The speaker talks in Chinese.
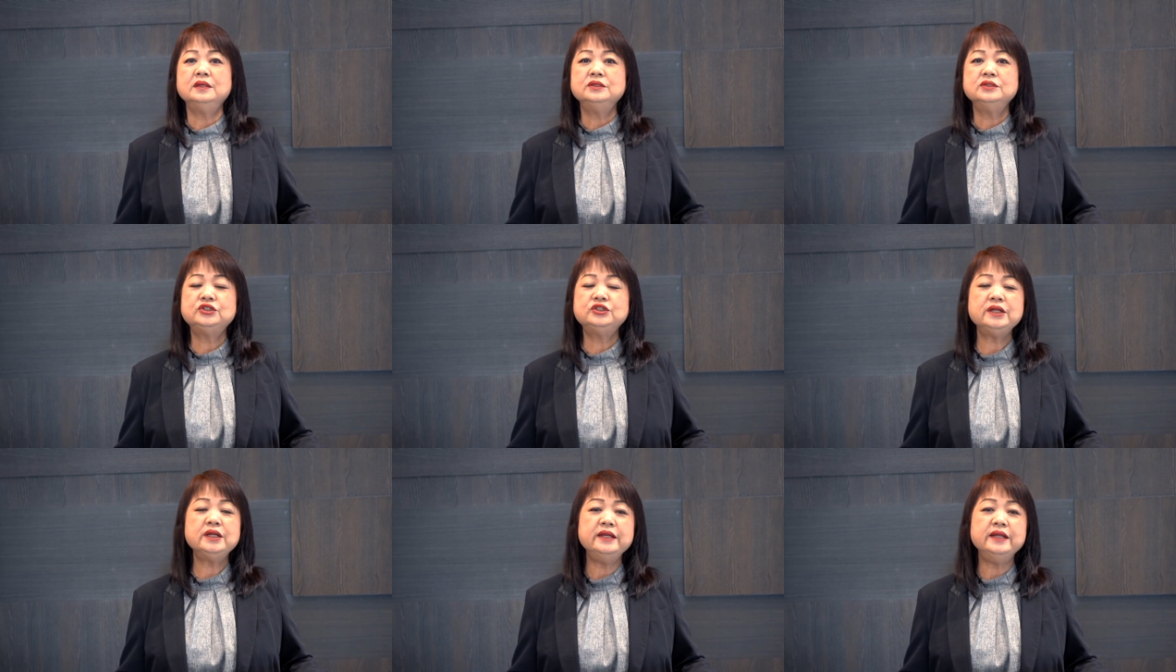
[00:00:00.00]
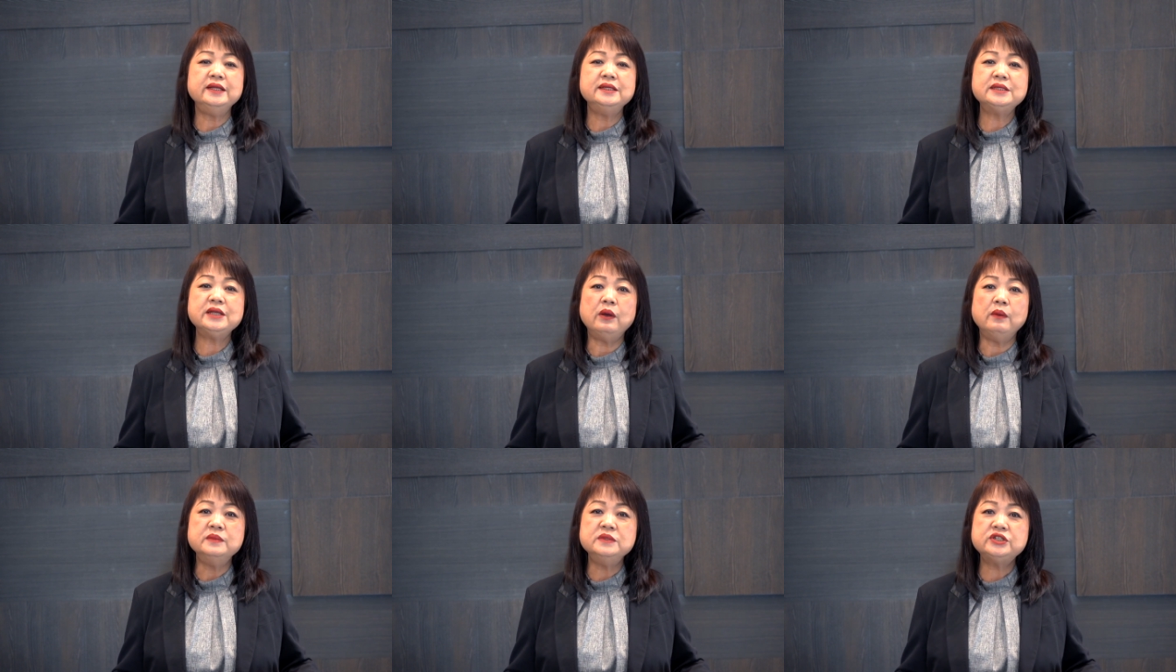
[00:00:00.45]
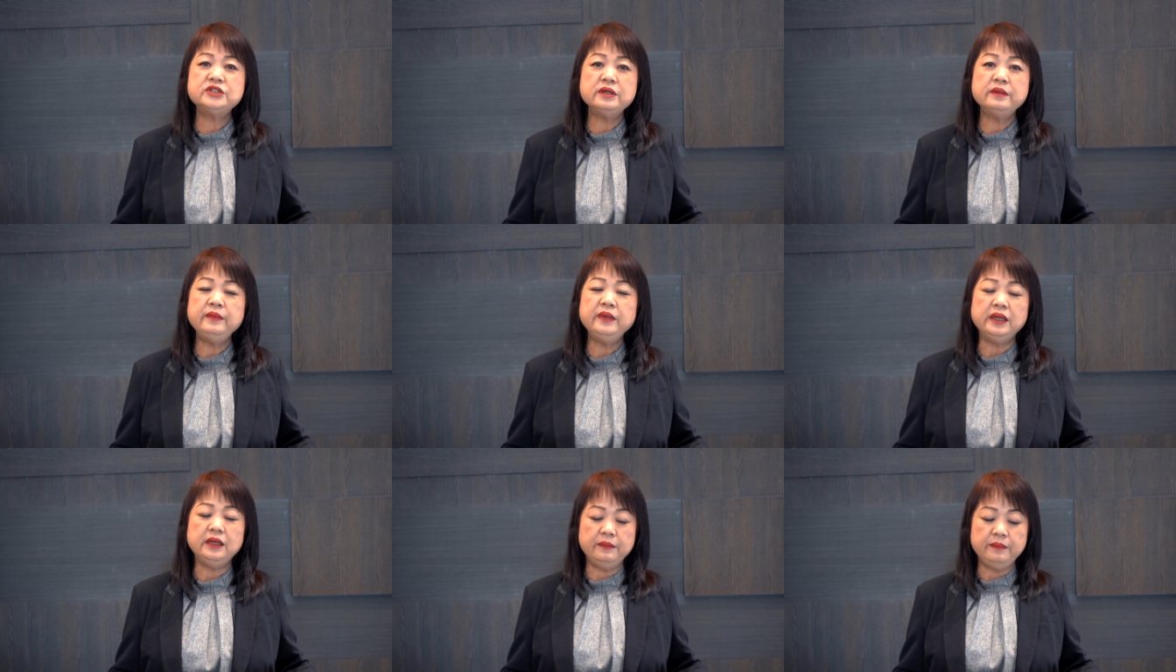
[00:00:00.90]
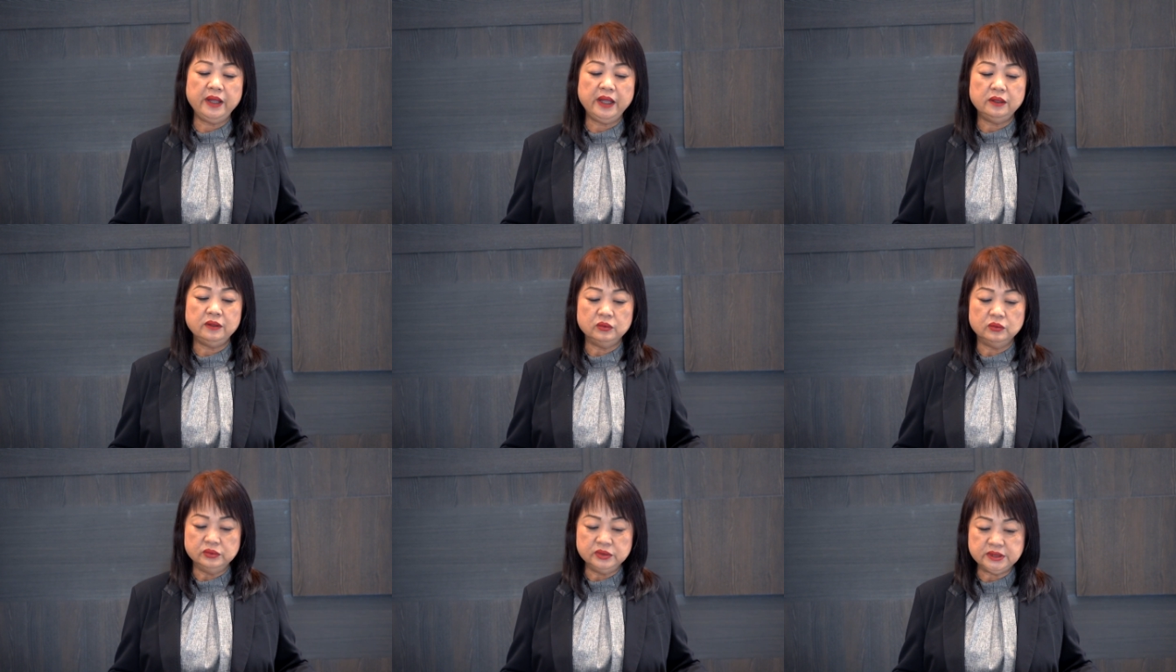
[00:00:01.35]
圣灵在我们生命里
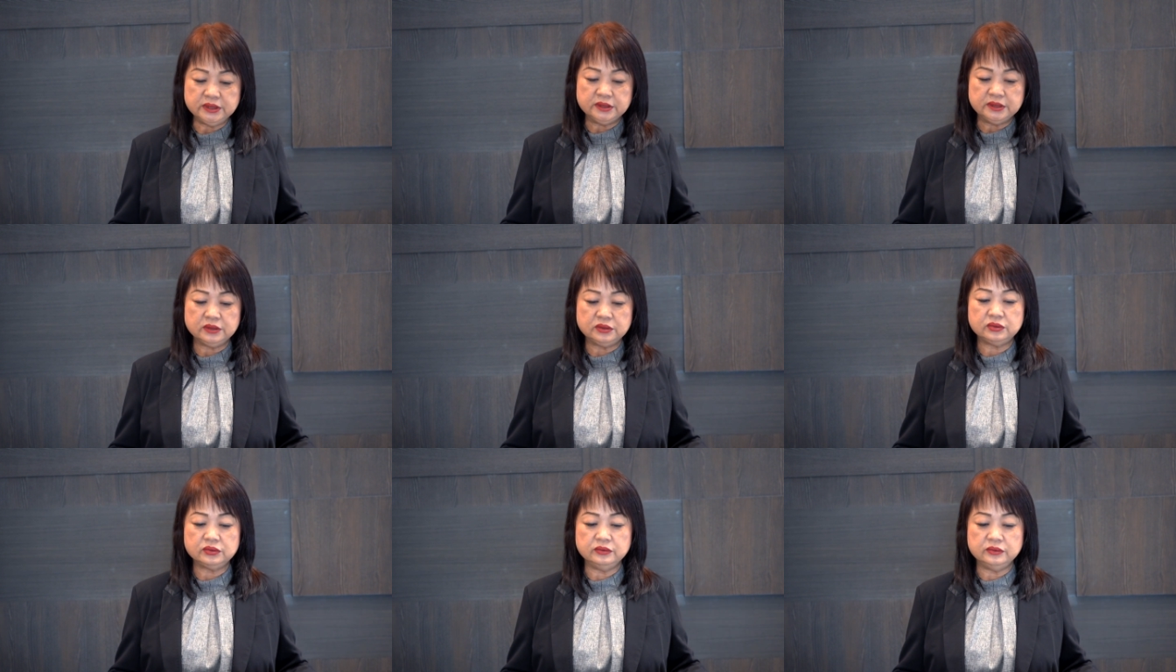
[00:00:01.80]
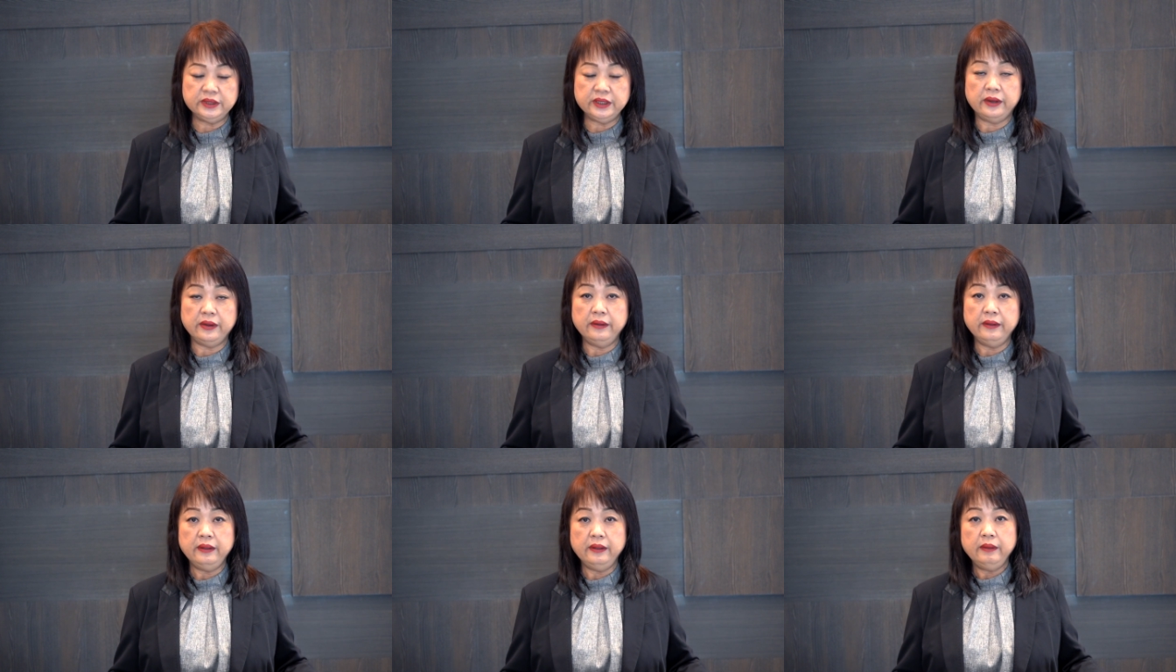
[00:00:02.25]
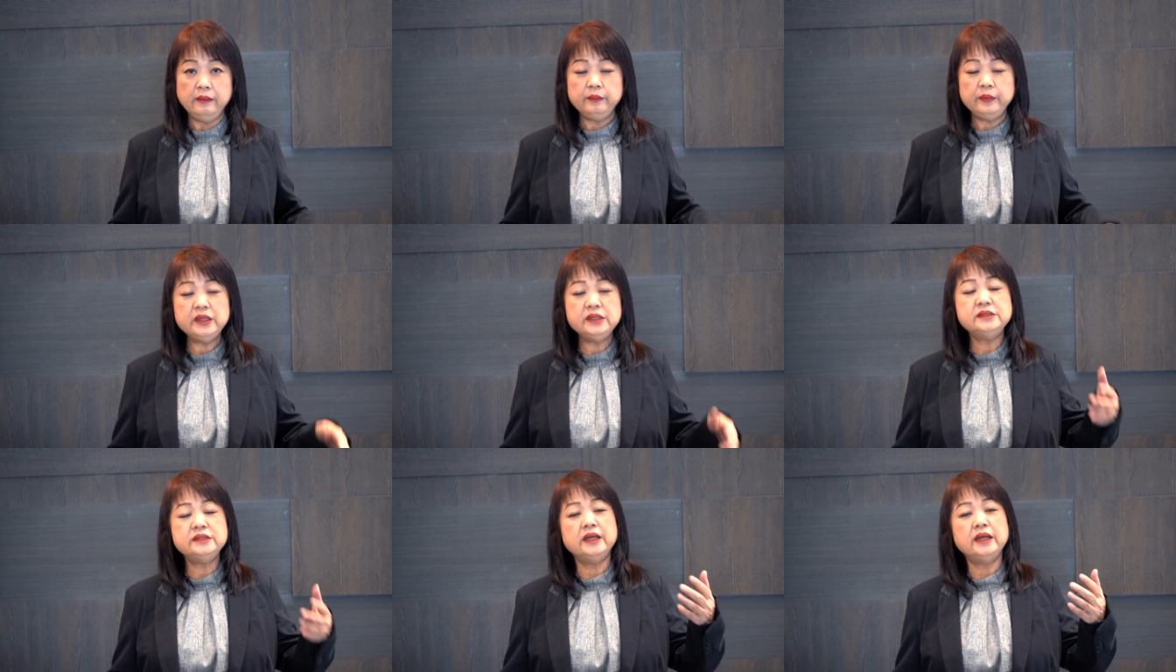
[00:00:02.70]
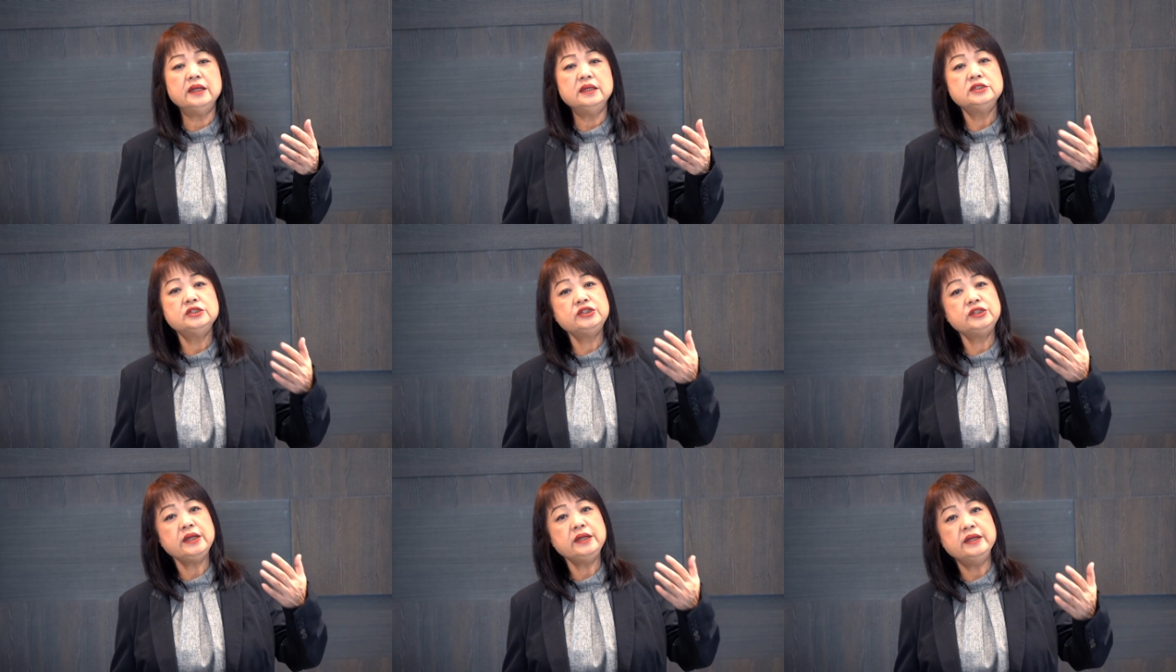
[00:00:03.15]
面如此的重要，并且
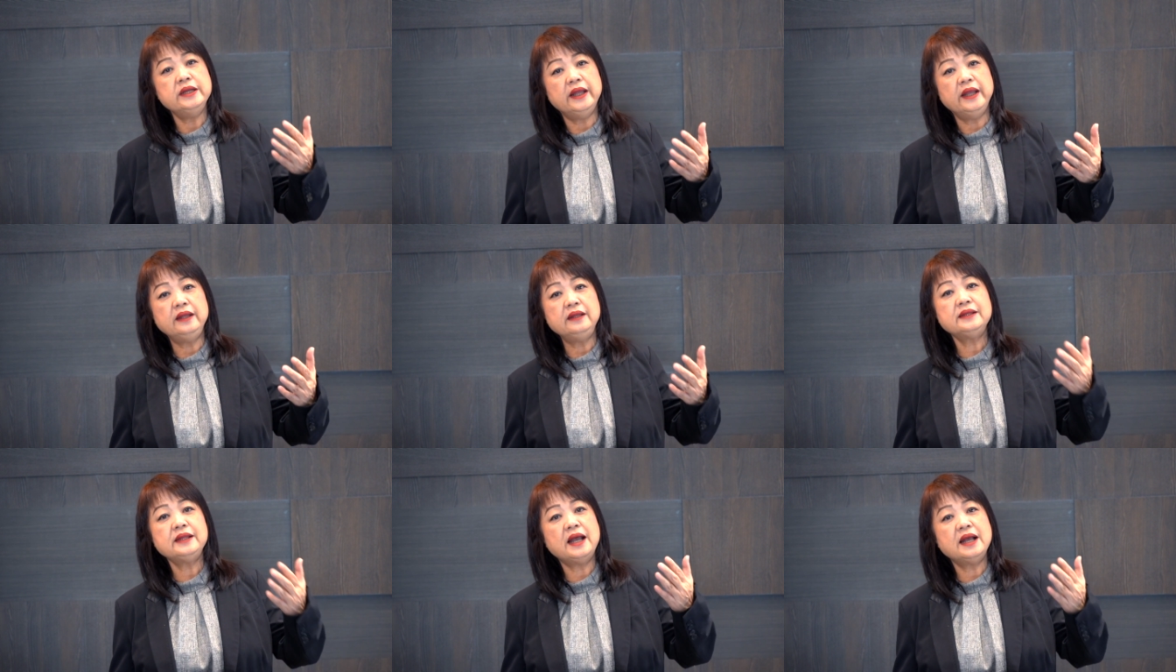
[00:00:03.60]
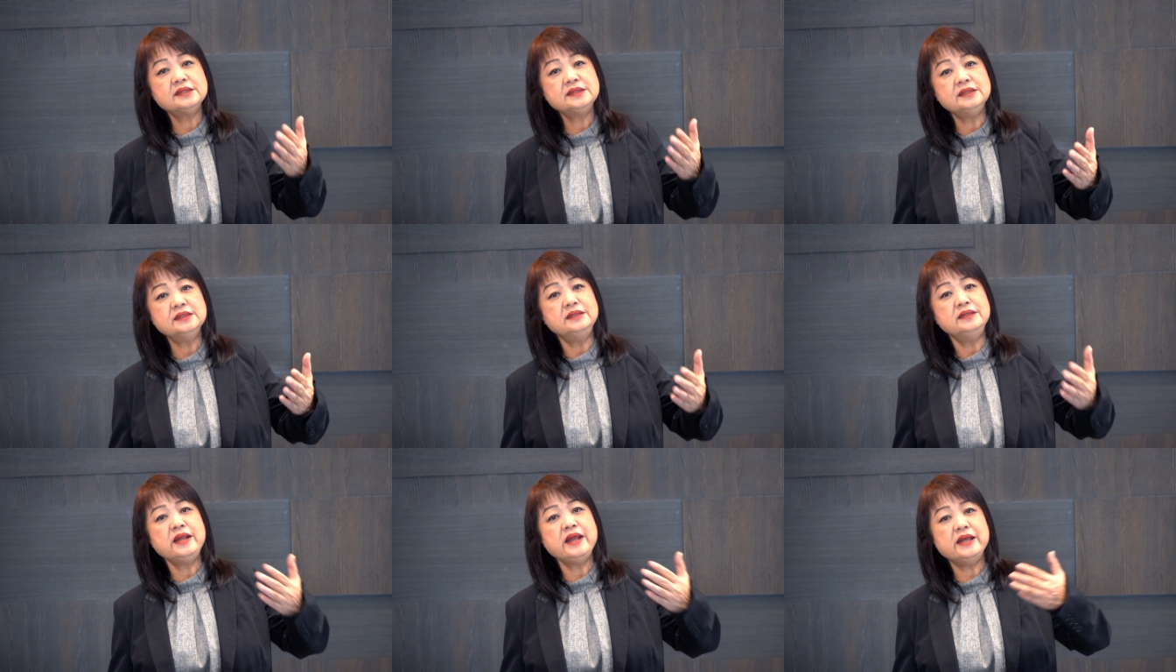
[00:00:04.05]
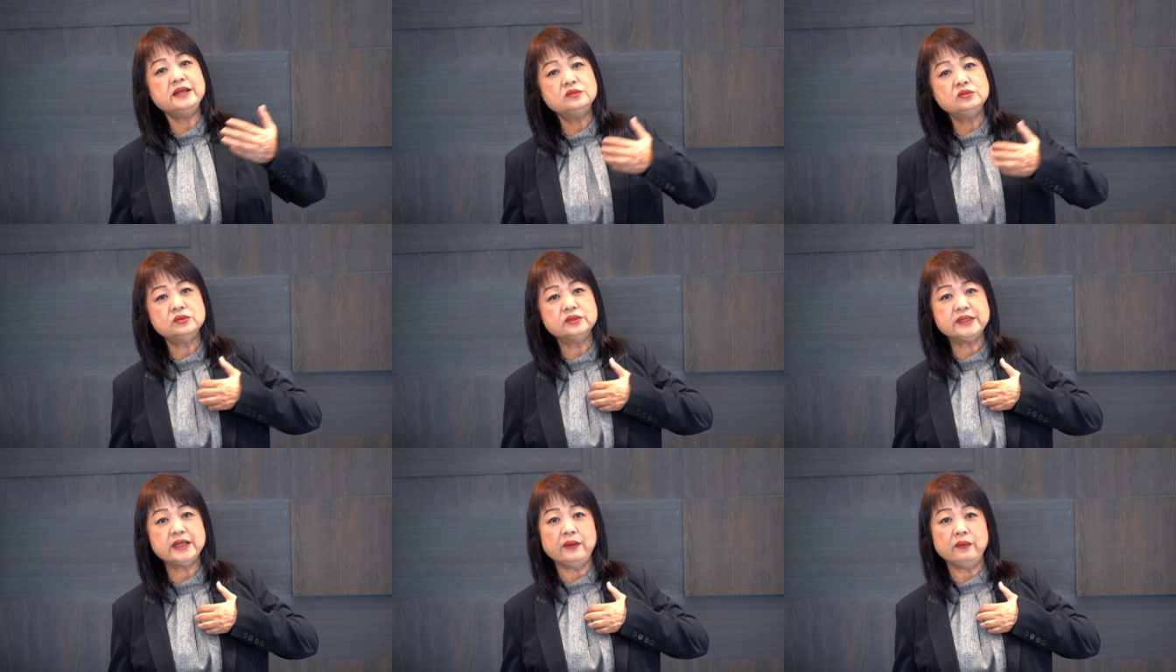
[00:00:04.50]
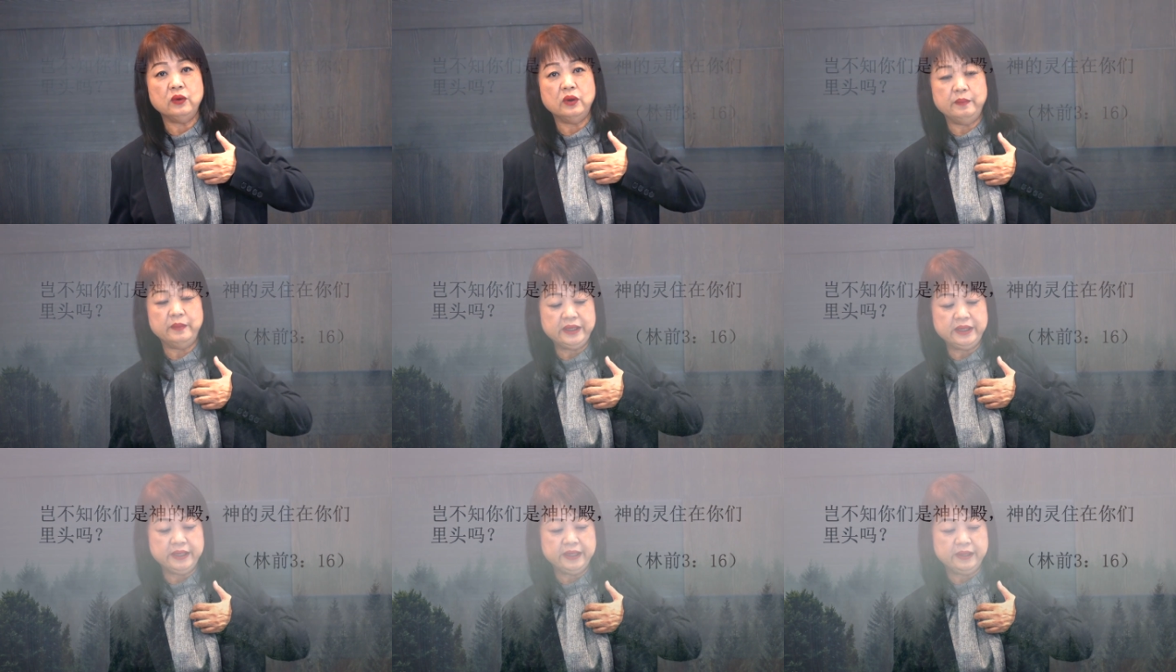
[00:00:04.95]
圣灵它是内住在我们